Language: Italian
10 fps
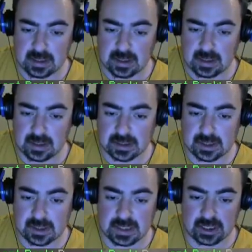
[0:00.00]
Lo
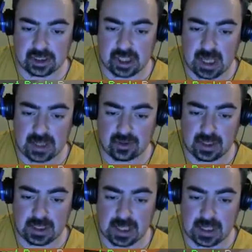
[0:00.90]
sto scratchando
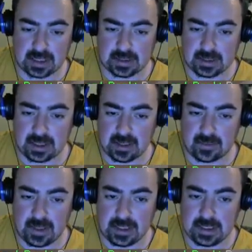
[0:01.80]
la card e
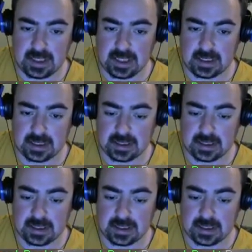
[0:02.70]
quindi...